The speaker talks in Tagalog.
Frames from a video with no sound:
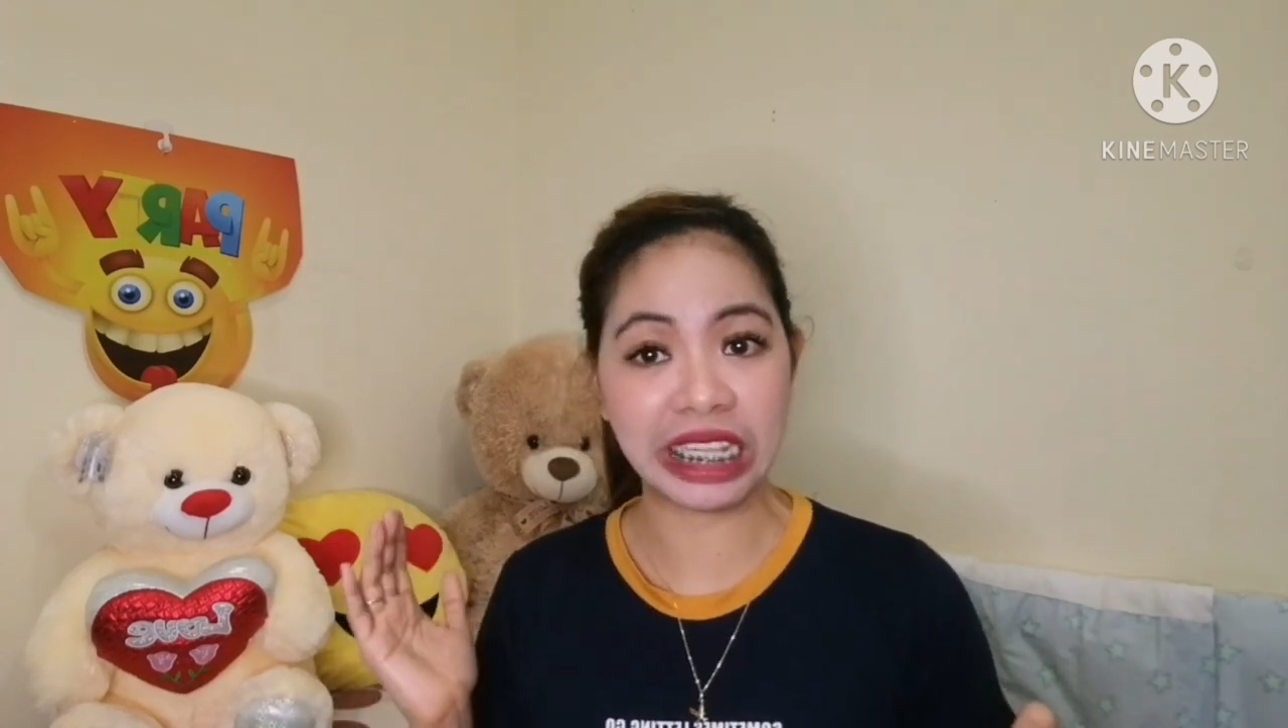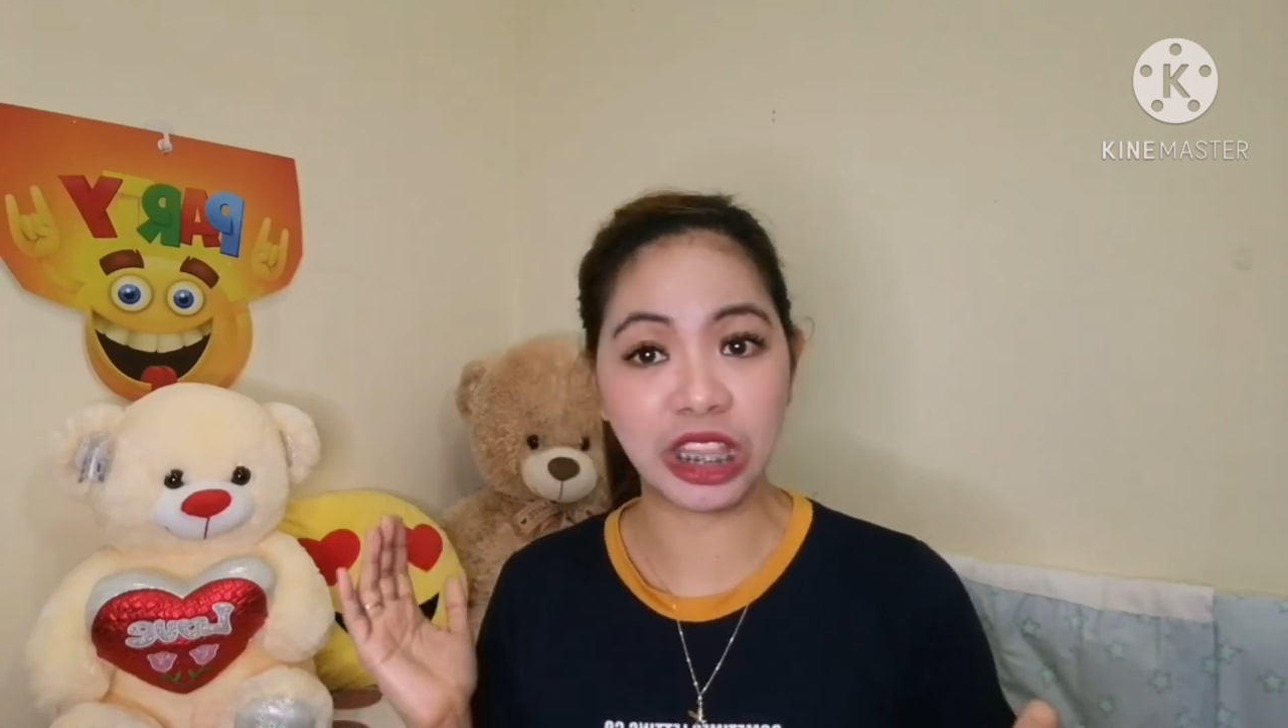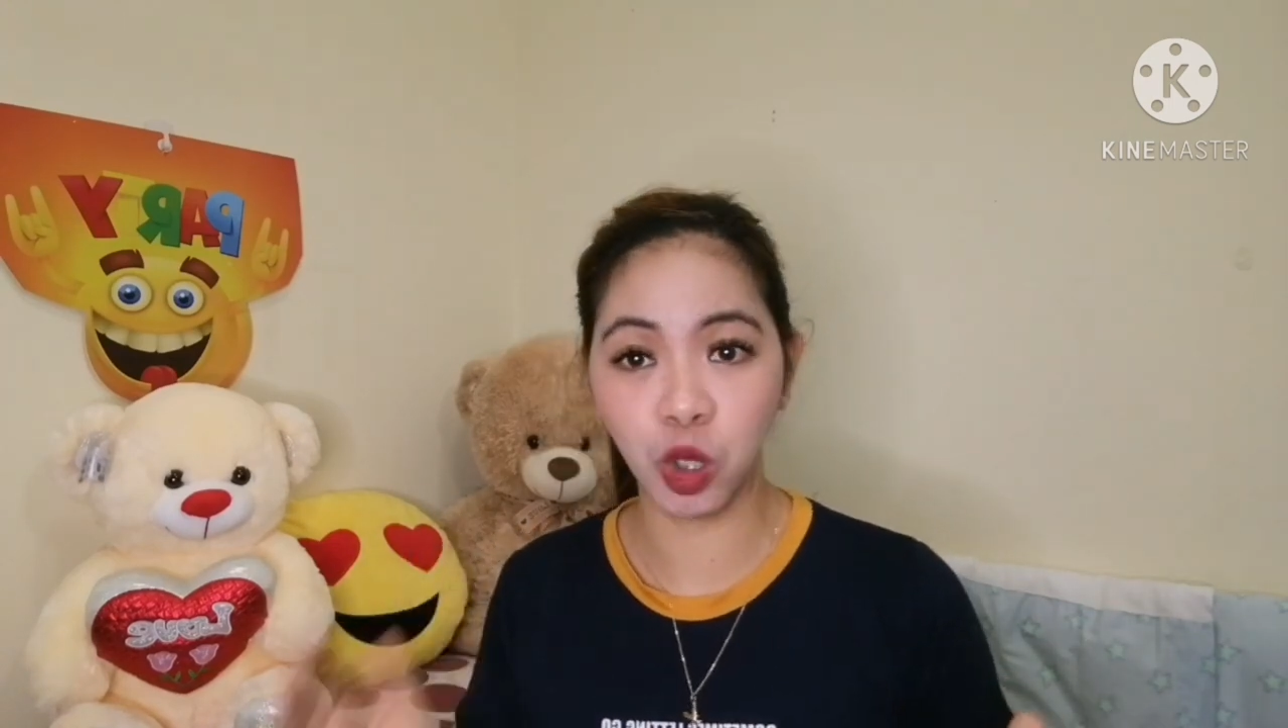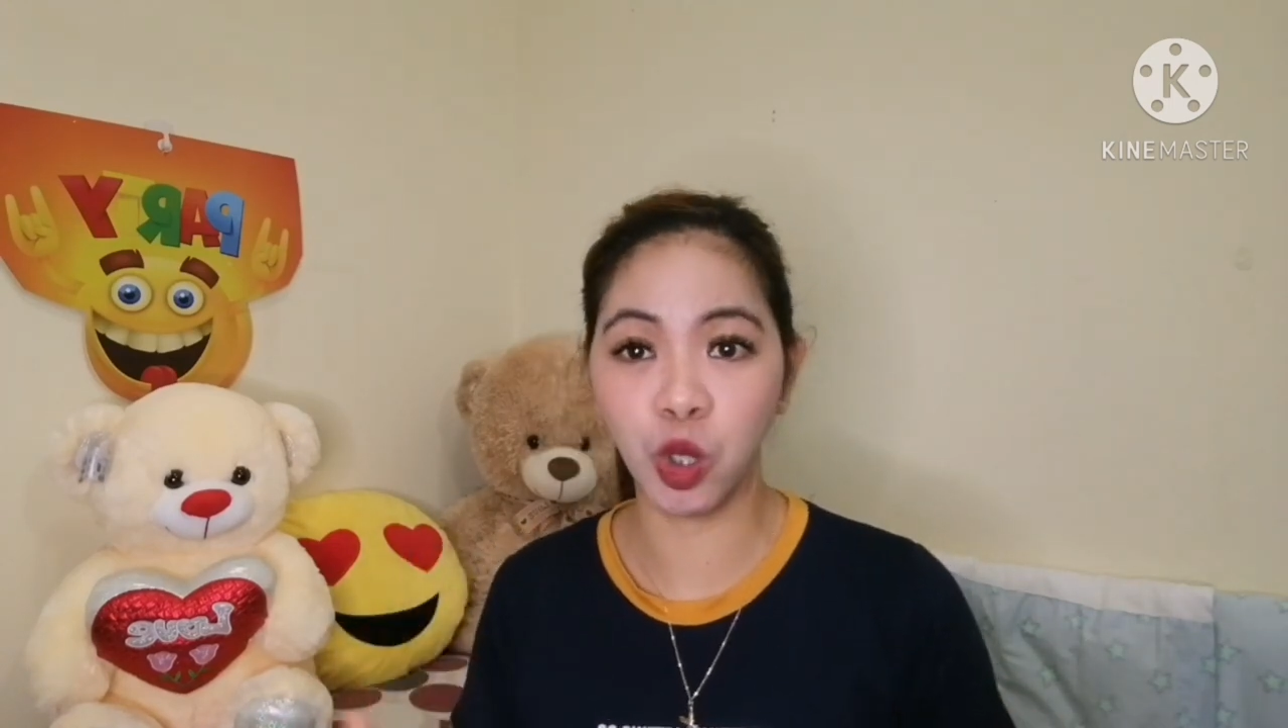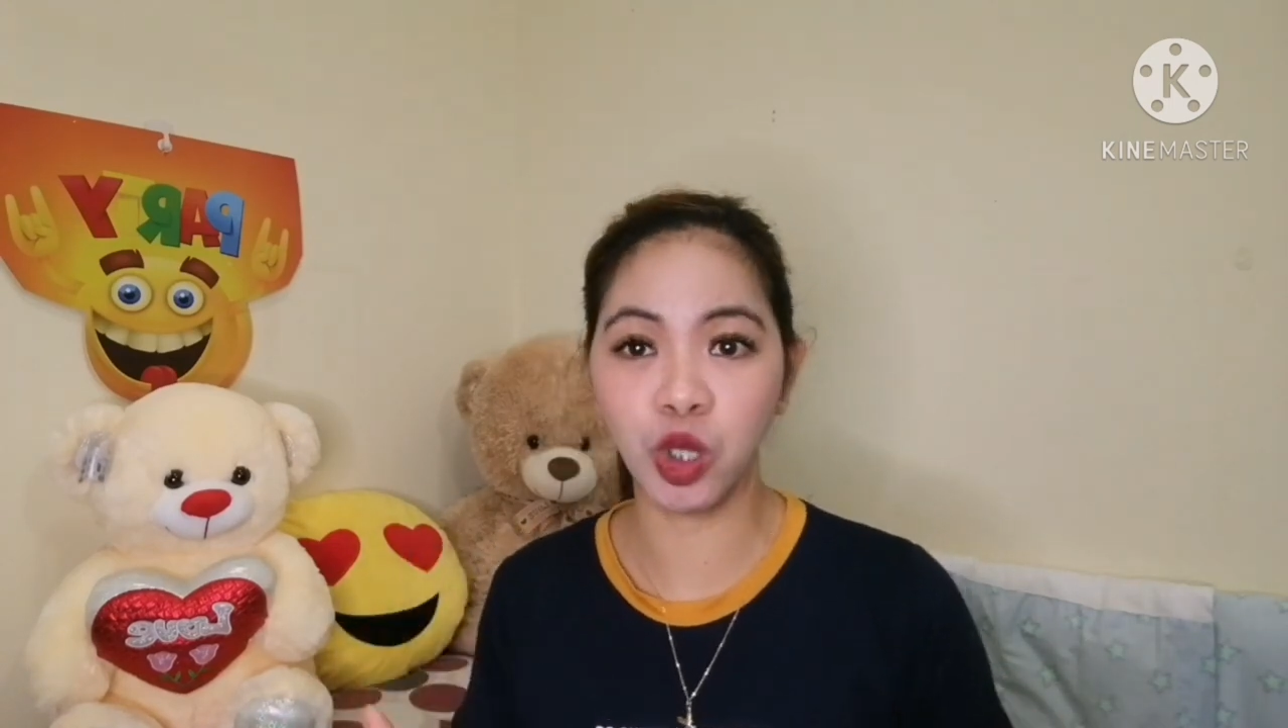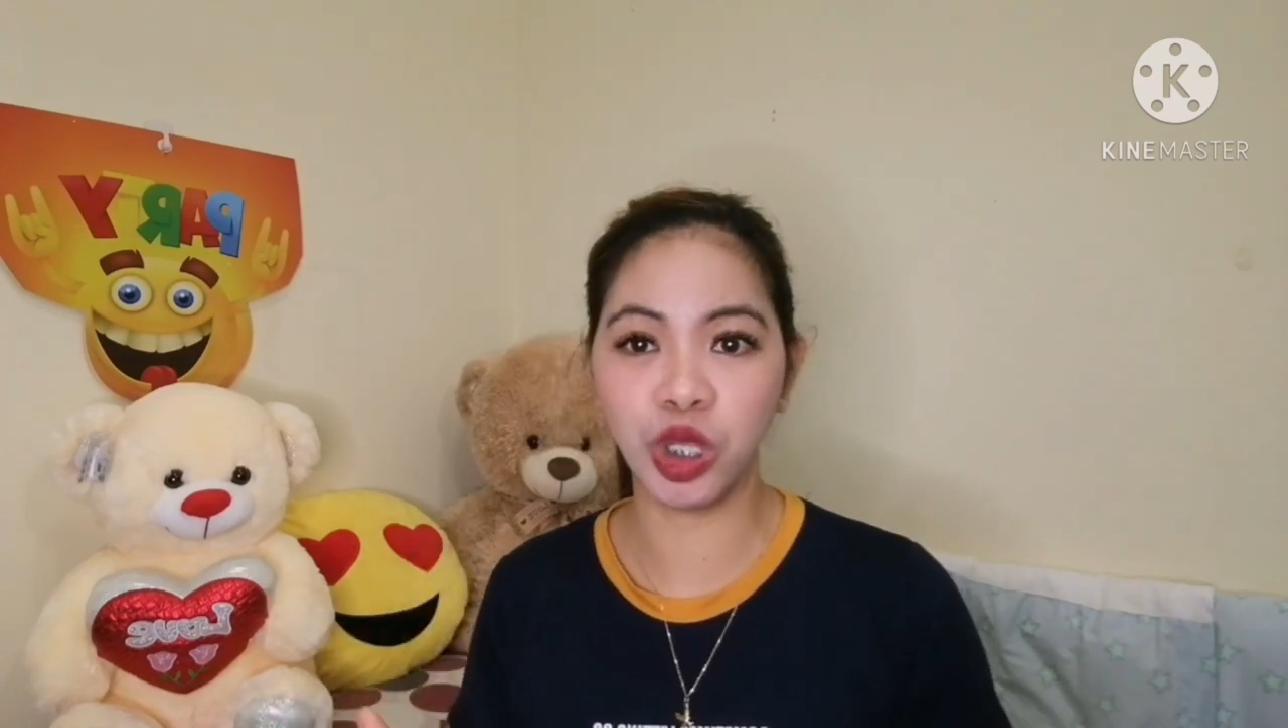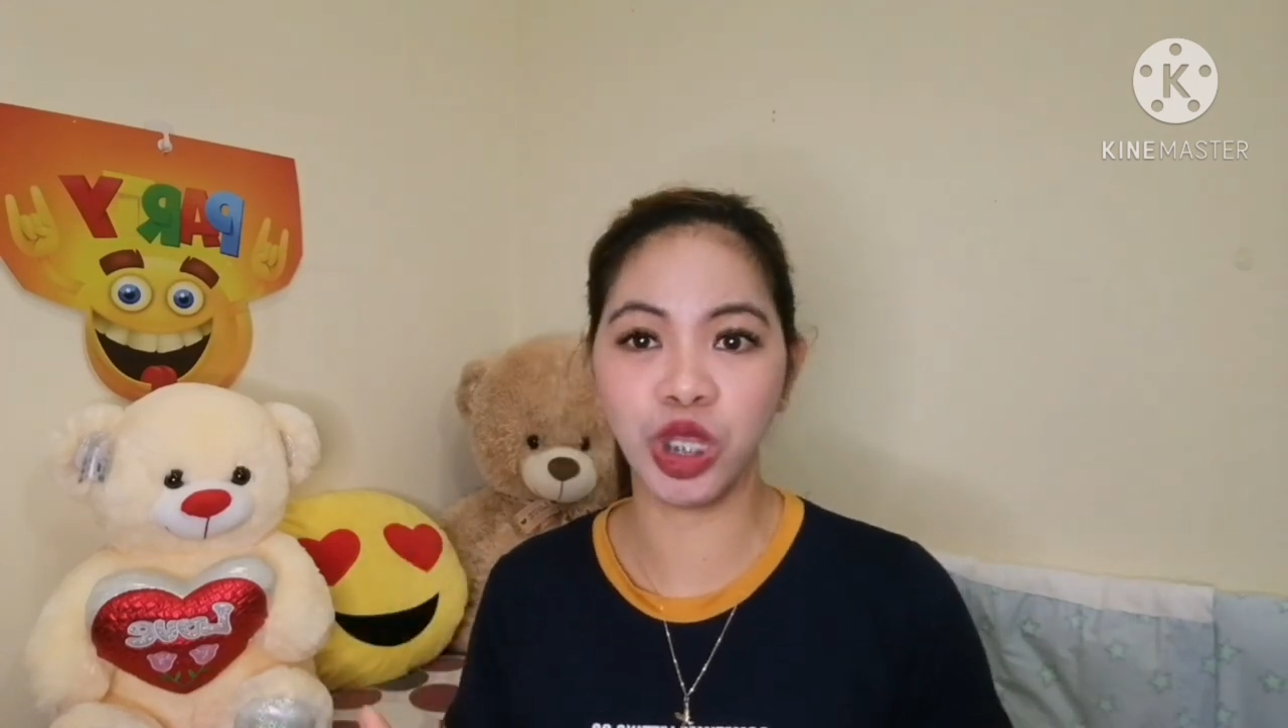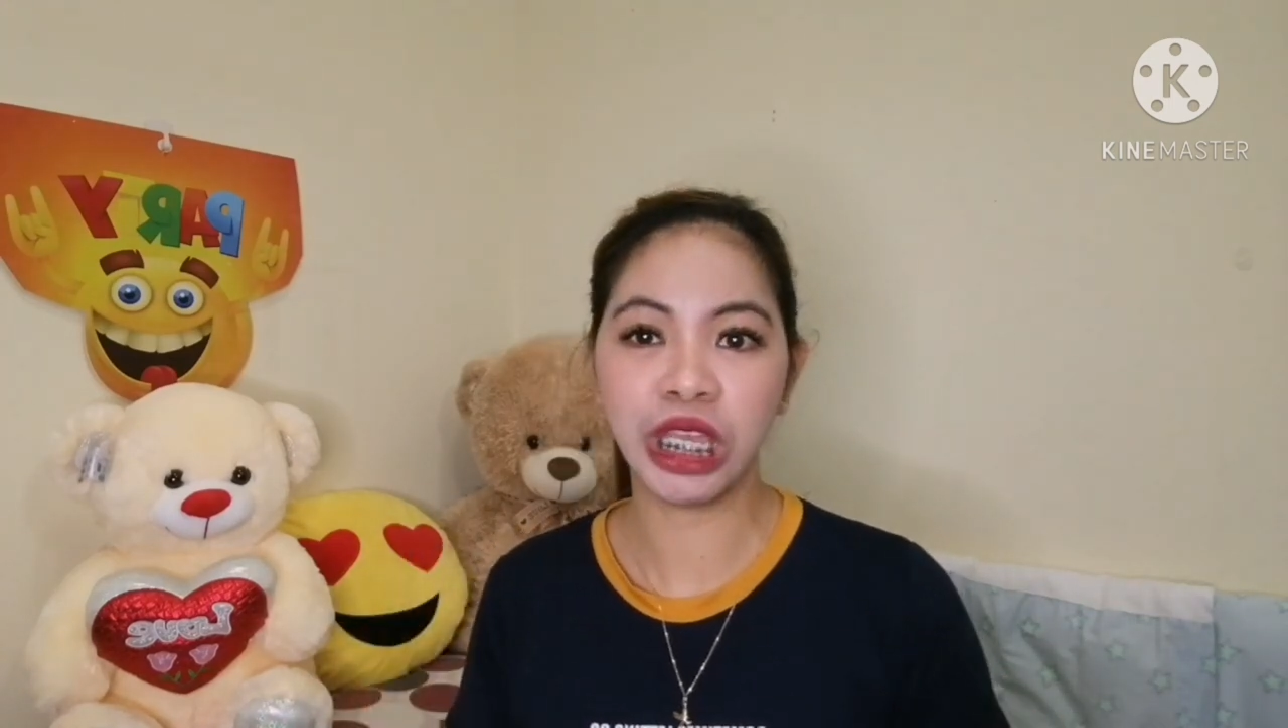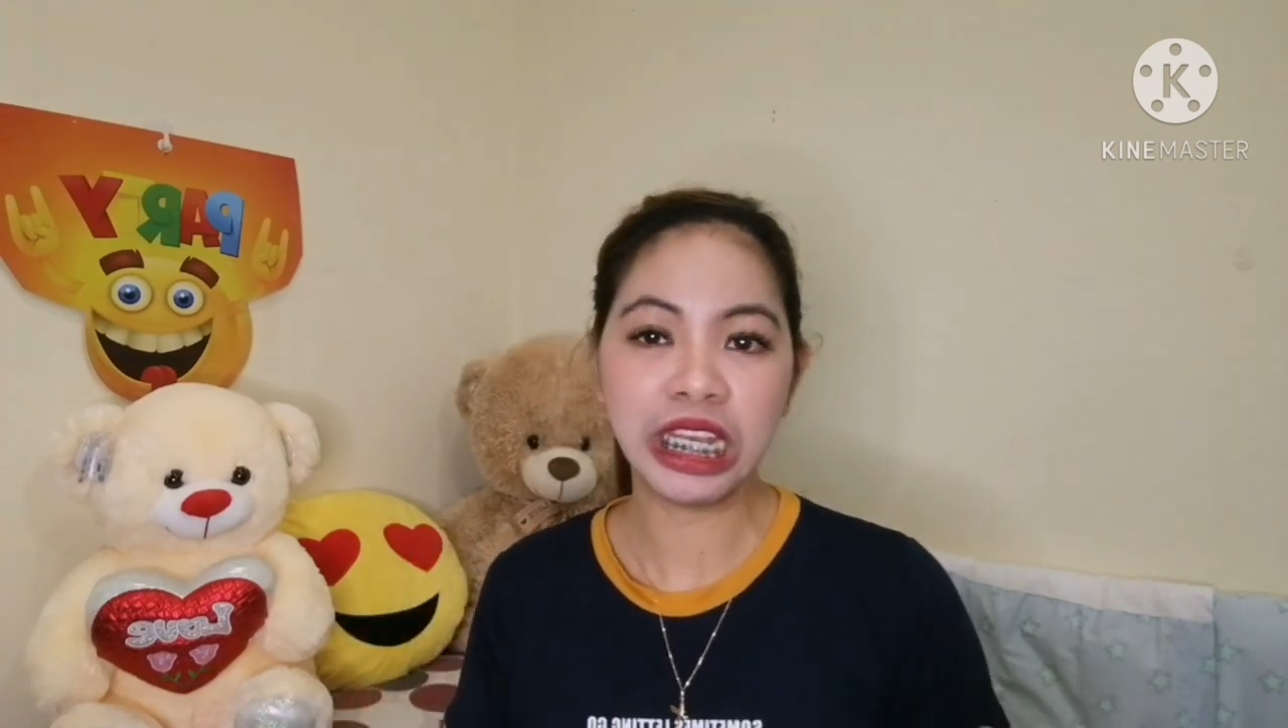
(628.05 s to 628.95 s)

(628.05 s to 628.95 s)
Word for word: nandun.